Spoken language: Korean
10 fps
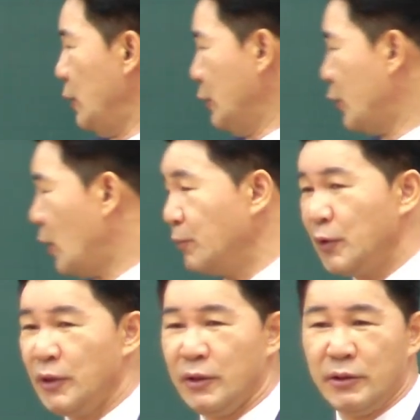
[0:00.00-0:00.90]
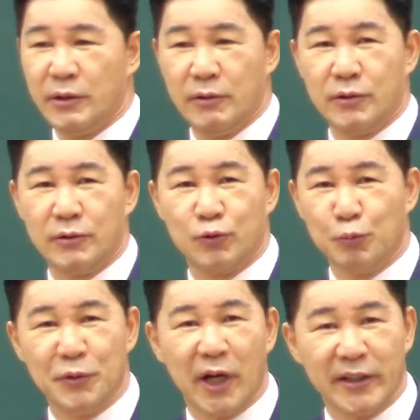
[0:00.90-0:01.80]
이 사람들이
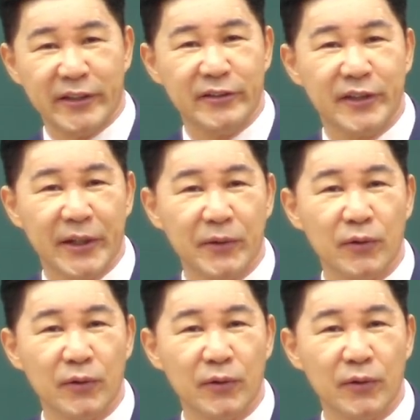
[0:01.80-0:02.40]
준비가 안 되는데요.